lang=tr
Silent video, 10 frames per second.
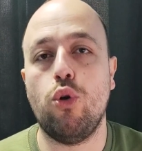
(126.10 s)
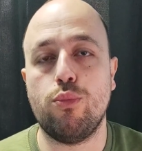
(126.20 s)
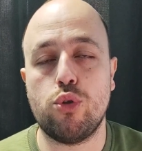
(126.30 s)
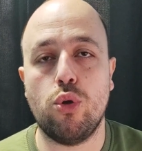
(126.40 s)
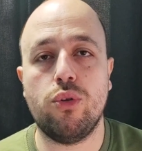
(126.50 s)

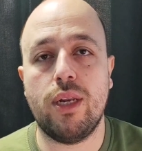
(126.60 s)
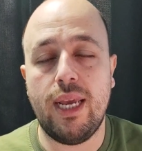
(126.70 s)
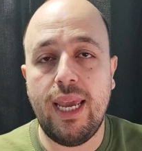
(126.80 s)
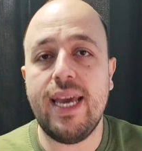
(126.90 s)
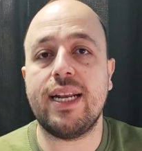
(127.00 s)
koymuştu
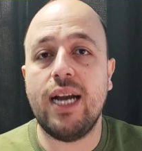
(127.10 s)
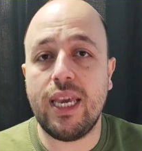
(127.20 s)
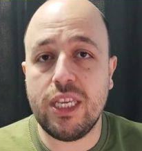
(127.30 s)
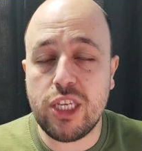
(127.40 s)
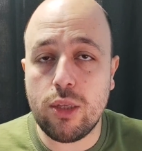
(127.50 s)
onlara. Eğer
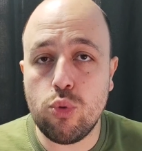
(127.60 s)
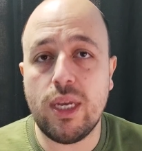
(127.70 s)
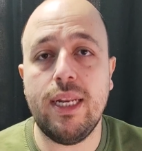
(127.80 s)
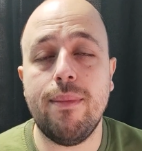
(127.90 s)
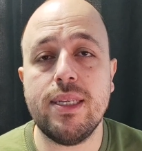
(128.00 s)
KYC'ni
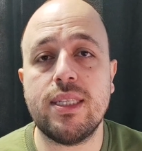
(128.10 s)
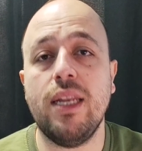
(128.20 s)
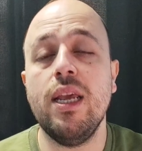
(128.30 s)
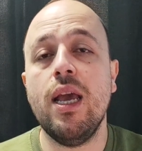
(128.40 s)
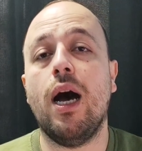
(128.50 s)
düzenlemezsen